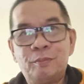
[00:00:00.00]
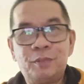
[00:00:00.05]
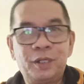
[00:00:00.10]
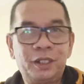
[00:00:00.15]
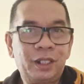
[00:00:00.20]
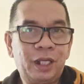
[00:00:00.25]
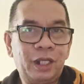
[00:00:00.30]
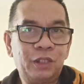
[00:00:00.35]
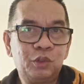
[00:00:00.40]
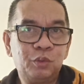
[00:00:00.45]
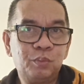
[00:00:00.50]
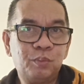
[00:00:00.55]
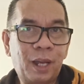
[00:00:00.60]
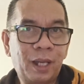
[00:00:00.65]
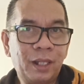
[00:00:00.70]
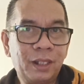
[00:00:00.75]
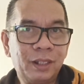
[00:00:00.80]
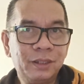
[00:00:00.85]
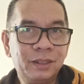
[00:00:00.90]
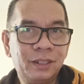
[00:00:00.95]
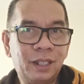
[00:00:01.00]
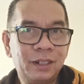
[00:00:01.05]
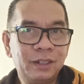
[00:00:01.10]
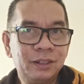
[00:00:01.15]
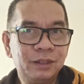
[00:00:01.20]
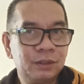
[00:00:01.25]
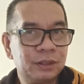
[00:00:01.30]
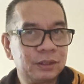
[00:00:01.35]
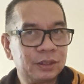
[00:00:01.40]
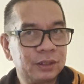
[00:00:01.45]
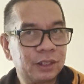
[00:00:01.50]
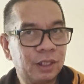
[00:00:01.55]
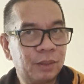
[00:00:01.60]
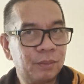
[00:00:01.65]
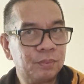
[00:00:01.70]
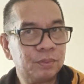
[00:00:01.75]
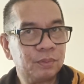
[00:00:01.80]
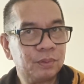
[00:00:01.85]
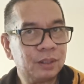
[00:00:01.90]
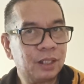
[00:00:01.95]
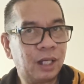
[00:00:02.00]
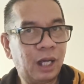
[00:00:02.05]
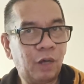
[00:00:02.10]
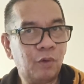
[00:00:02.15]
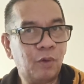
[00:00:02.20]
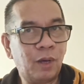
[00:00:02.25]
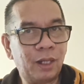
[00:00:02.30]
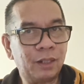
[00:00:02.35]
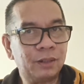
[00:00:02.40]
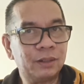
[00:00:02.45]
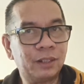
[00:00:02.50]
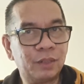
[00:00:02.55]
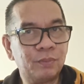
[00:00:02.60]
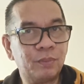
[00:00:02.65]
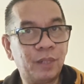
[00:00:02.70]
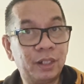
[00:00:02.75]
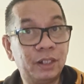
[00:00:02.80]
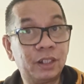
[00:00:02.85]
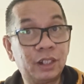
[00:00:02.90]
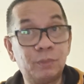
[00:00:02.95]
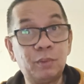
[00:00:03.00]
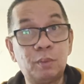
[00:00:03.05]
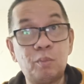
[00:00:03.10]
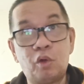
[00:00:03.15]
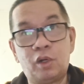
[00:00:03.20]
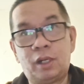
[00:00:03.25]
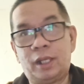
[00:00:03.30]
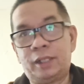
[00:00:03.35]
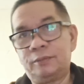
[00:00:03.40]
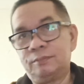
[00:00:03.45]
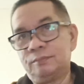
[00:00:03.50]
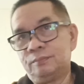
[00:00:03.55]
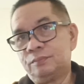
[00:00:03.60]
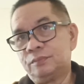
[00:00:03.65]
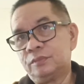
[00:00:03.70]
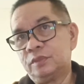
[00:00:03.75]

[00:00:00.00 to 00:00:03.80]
Mereka itu bangkit dari ketika gawang dari Mendy kebobolan